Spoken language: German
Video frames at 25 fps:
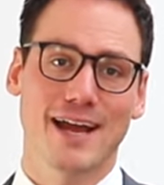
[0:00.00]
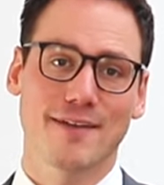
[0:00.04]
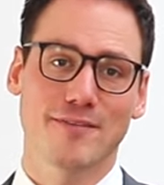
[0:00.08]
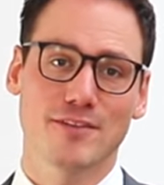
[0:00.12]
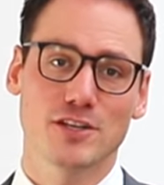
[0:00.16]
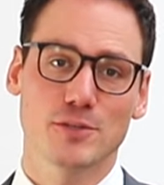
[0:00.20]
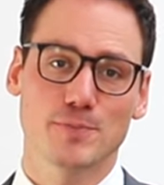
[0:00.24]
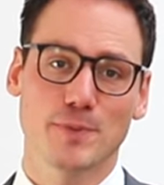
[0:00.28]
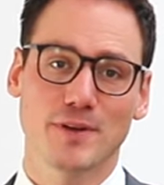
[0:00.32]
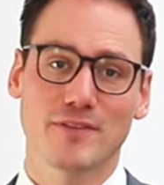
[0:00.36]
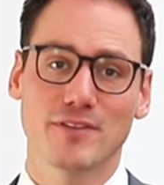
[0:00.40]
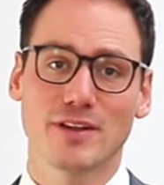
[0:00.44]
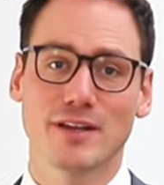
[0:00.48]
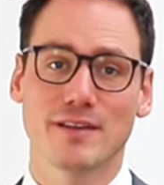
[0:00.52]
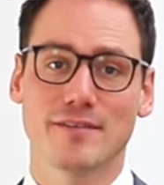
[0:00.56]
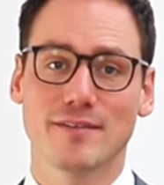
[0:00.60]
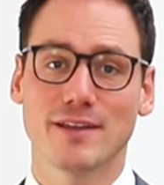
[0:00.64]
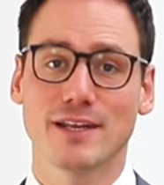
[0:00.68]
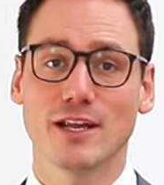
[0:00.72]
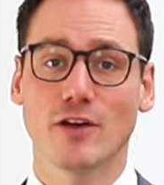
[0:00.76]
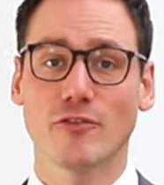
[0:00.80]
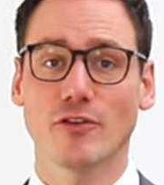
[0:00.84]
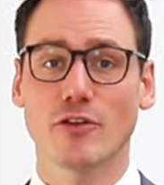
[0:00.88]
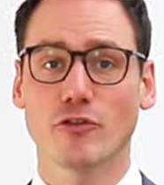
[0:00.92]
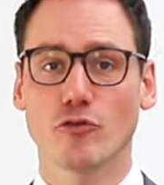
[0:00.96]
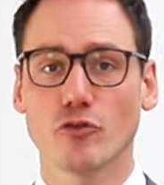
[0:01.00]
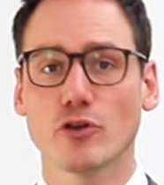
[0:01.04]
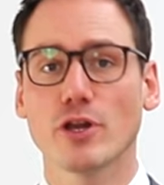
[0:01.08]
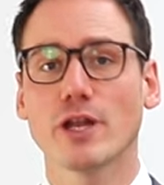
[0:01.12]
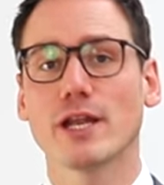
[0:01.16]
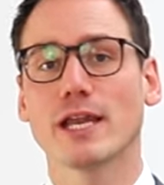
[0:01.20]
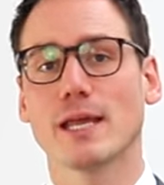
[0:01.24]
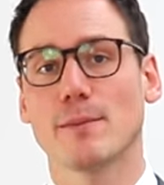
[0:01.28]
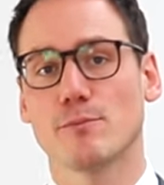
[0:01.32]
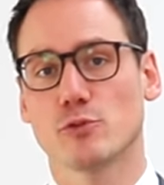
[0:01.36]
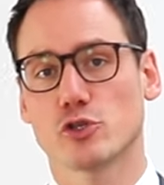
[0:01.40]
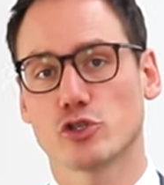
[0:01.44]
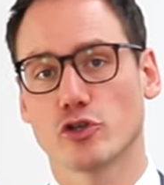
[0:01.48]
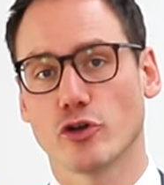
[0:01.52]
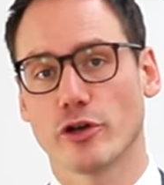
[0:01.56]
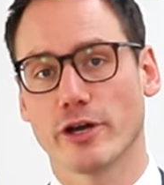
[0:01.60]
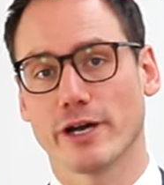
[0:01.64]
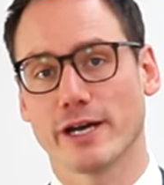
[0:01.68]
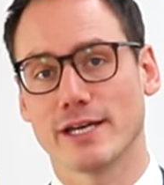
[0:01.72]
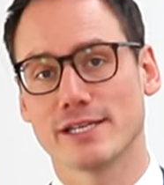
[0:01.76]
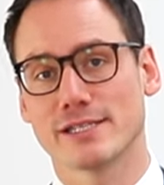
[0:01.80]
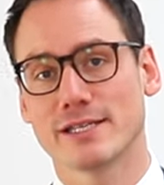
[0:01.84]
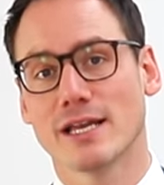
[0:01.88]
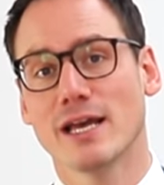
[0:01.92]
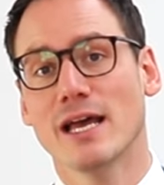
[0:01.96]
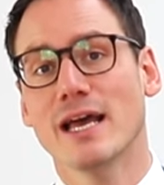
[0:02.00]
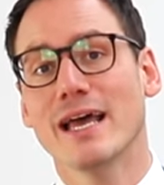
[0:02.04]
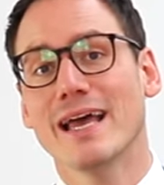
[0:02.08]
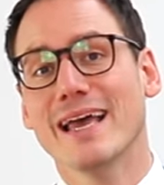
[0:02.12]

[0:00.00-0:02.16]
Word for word: hat sich spezialisiert auf das Unternehmenssteuerrecht,